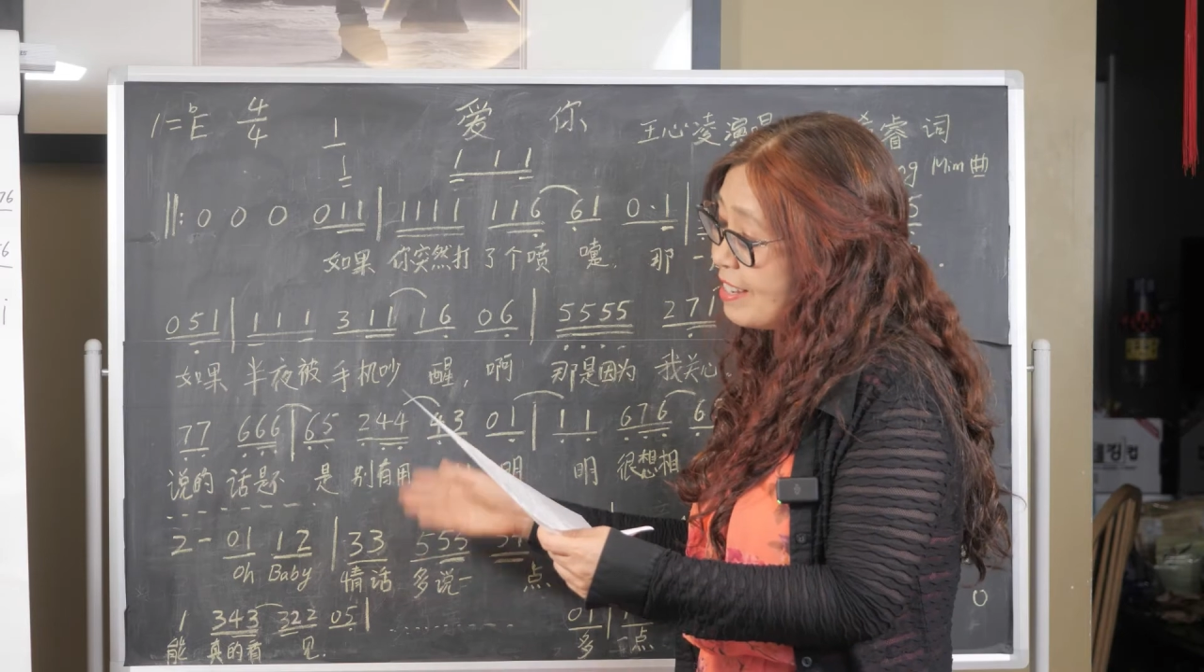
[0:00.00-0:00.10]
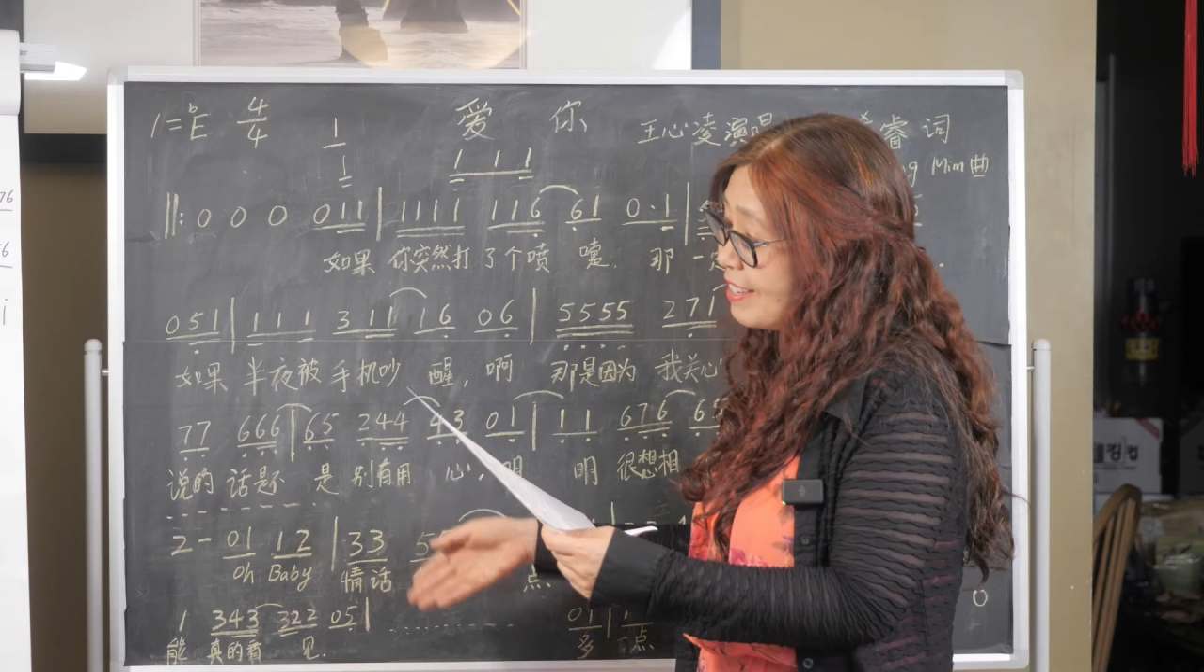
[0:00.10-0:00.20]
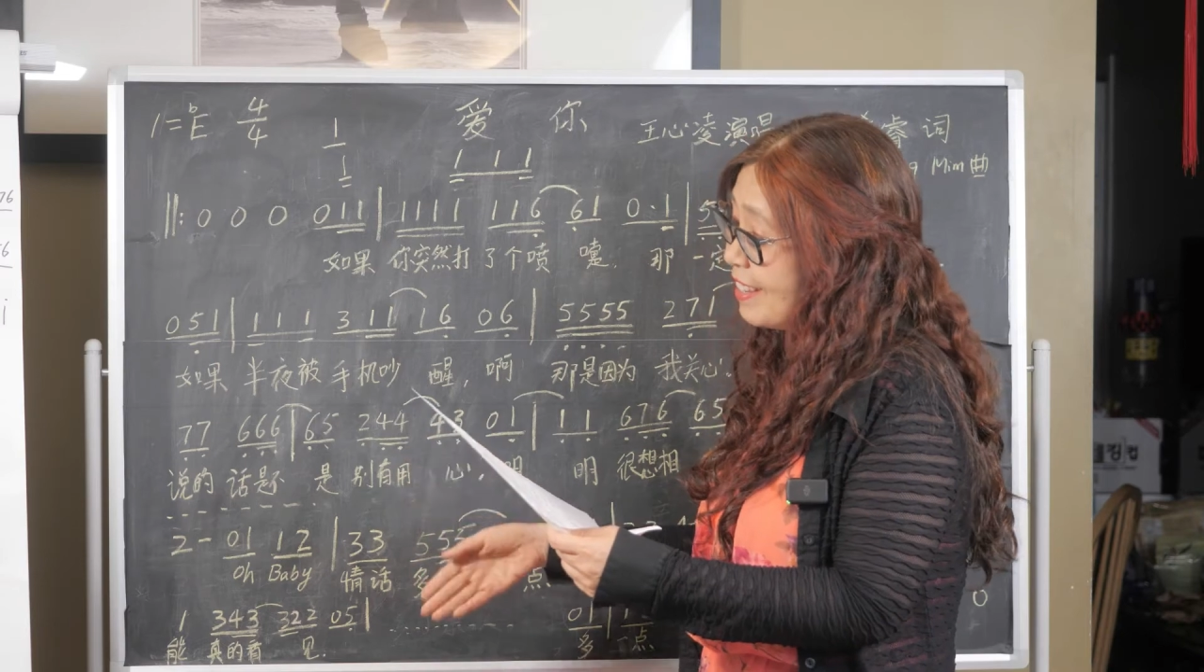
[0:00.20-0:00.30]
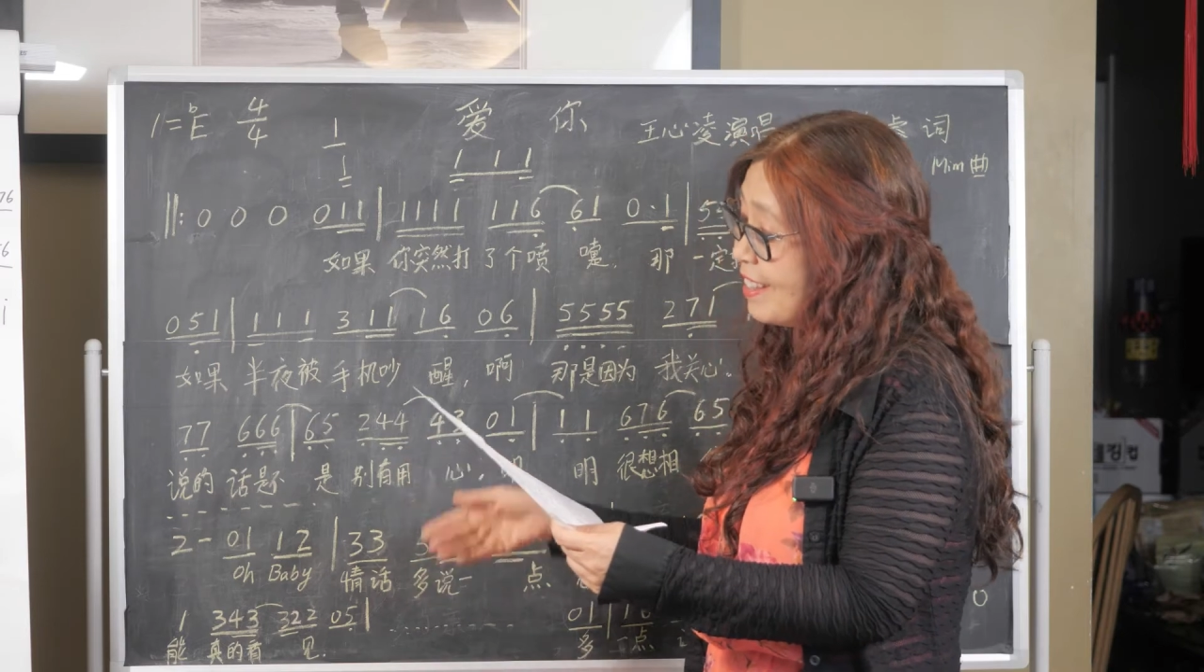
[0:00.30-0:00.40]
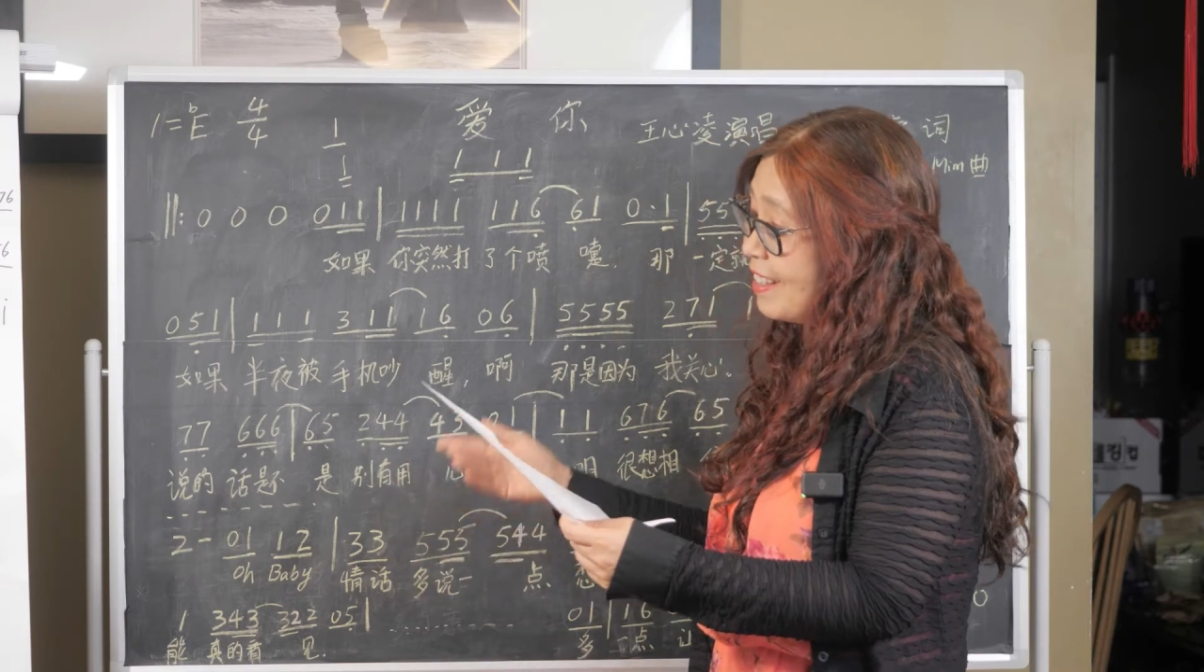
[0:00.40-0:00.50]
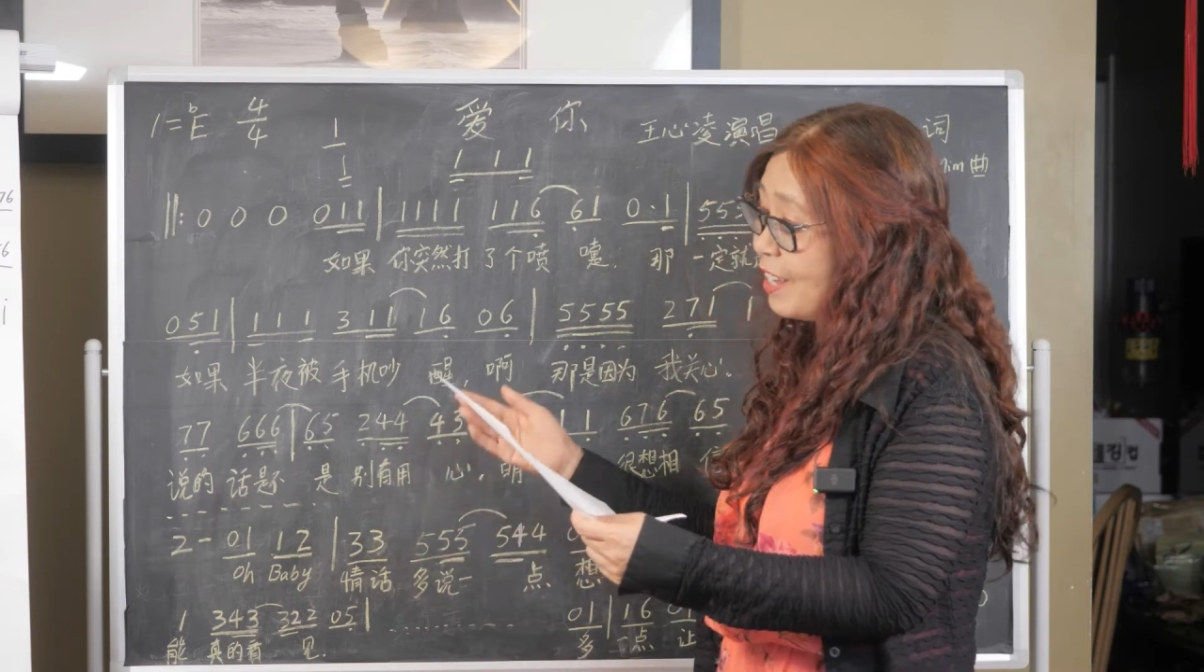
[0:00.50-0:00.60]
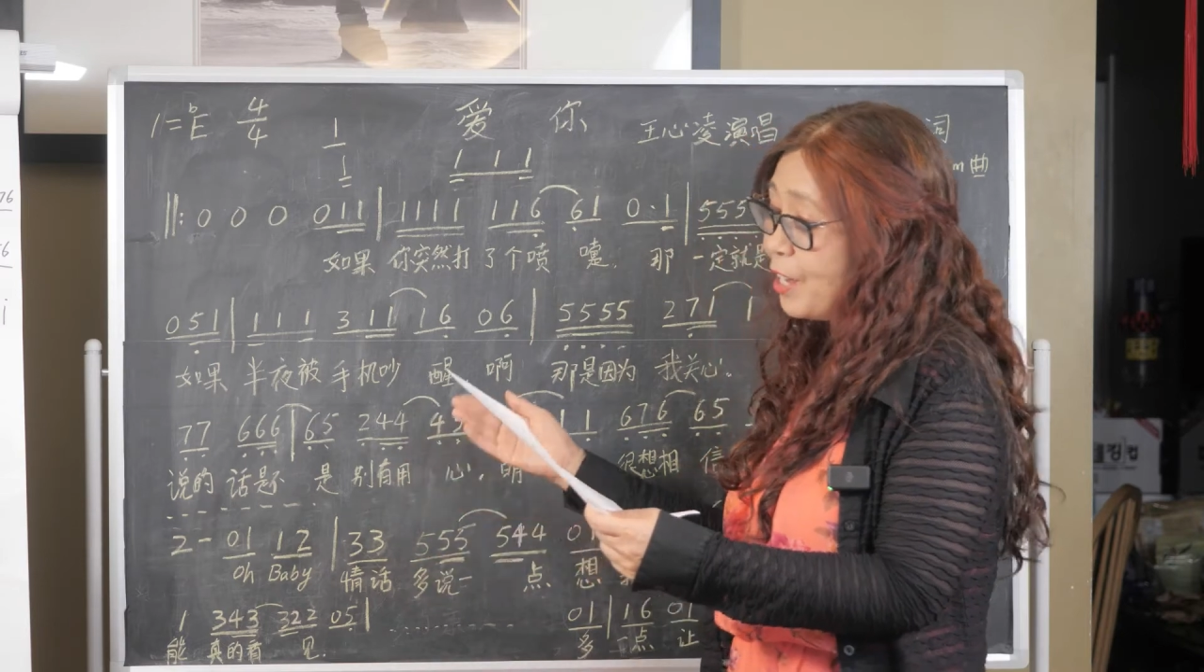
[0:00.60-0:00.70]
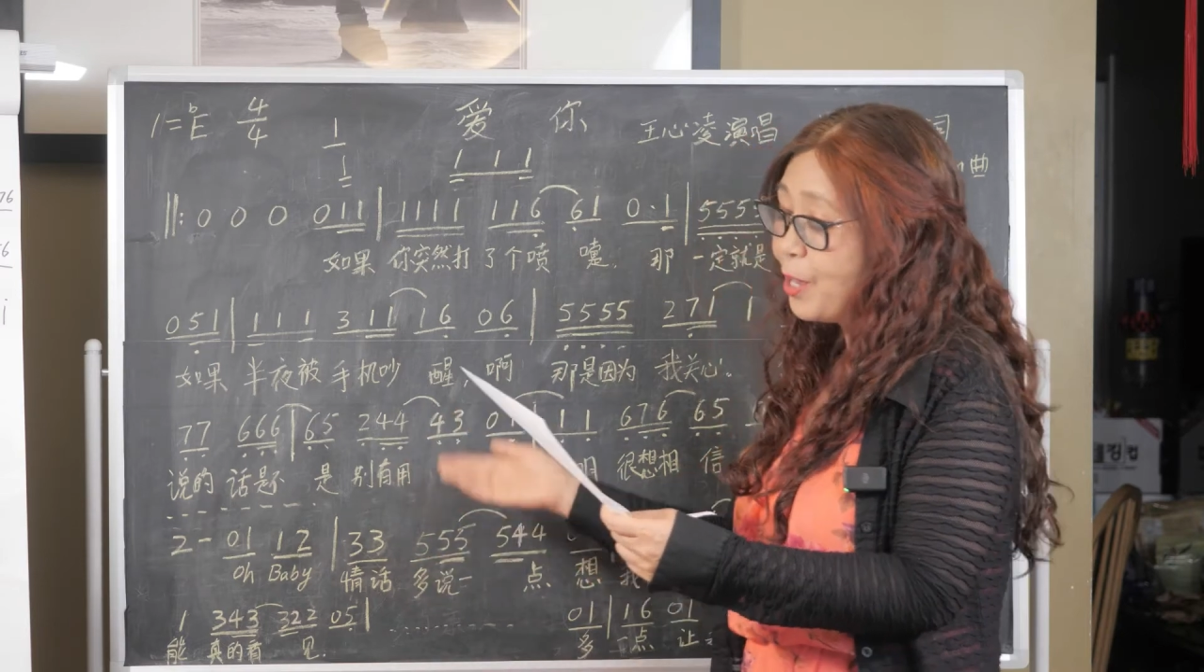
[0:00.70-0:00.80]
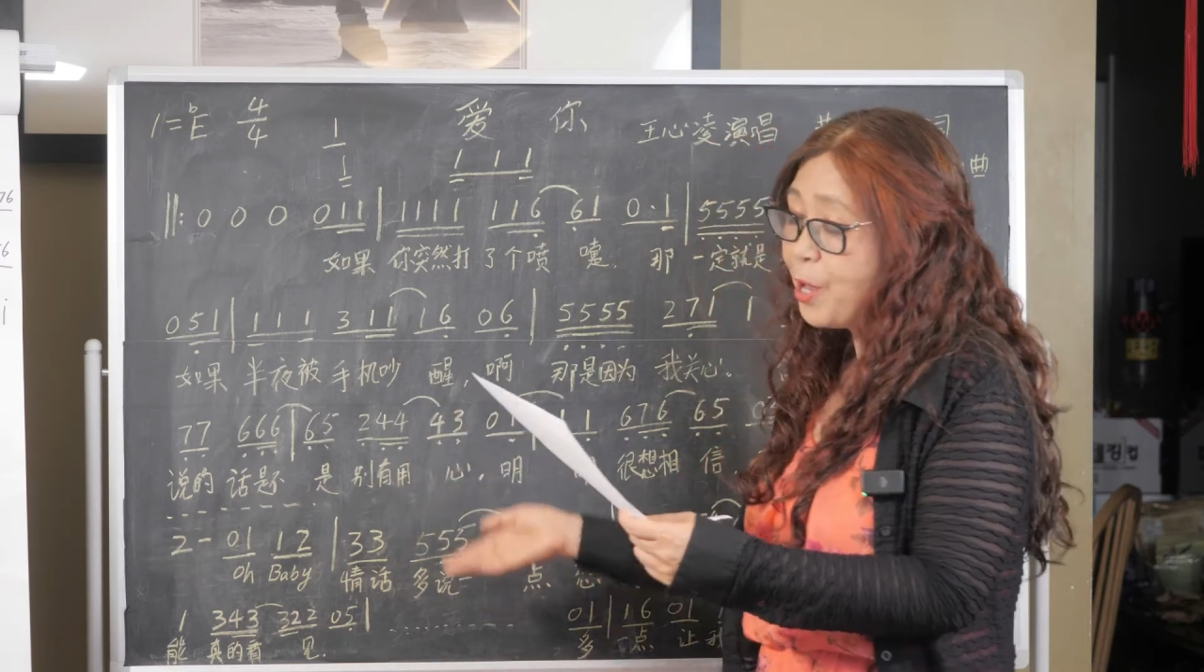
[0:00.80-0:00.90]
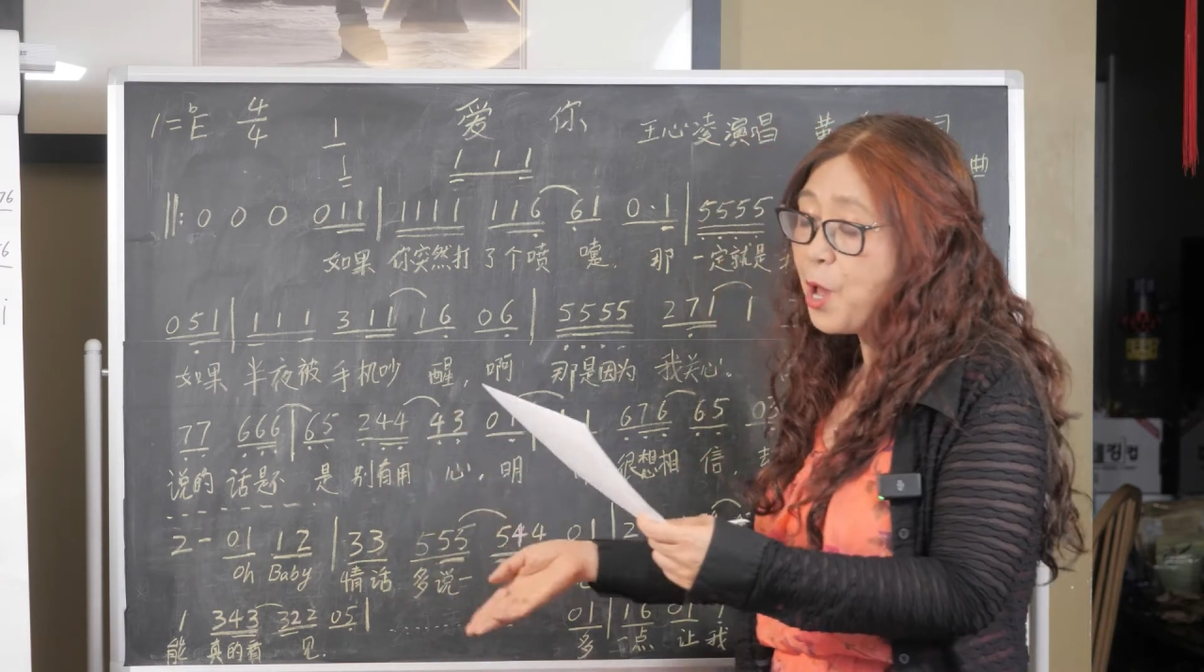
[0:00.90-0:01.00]
心
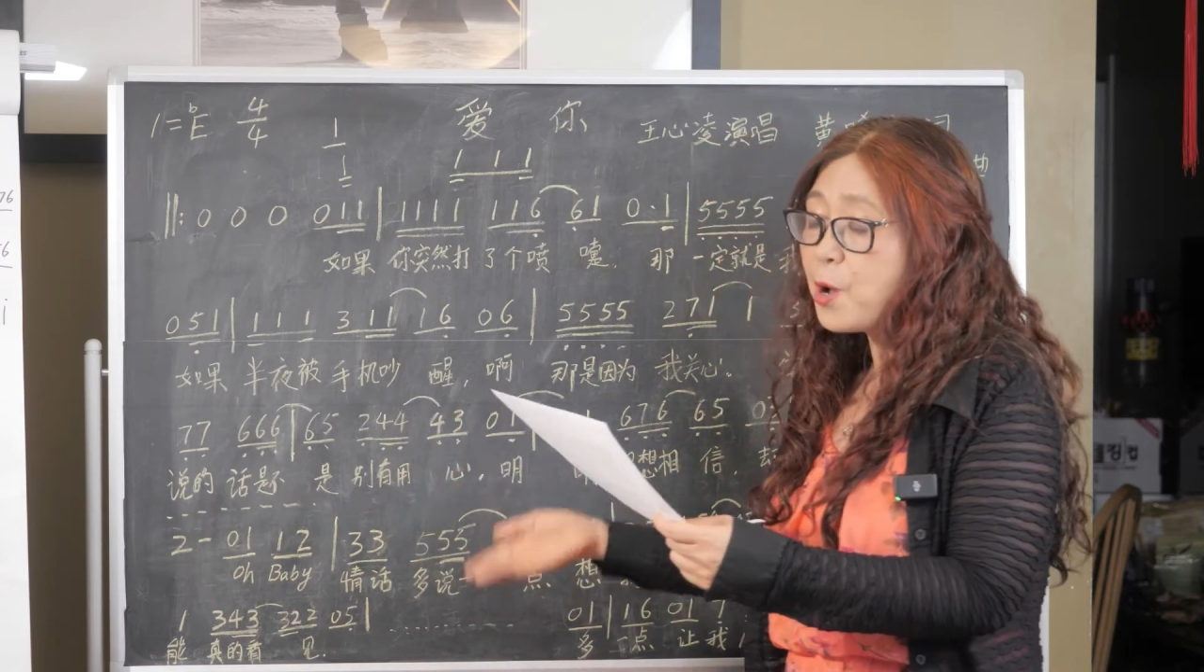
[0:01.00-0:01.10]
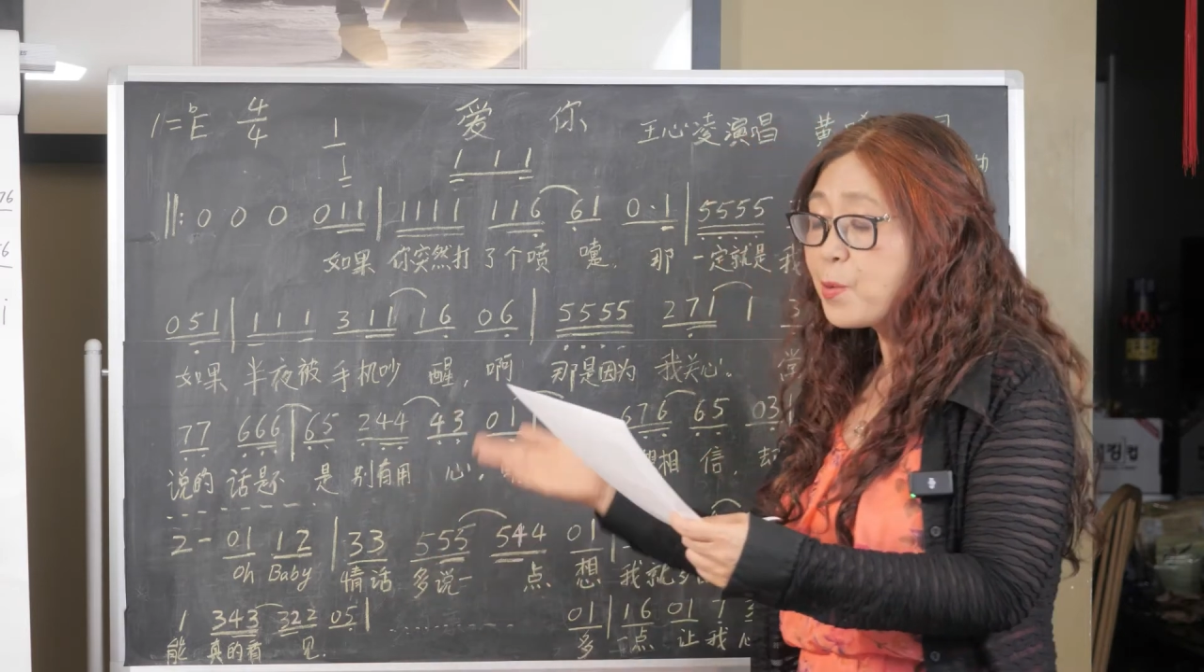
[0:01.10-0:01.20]
里，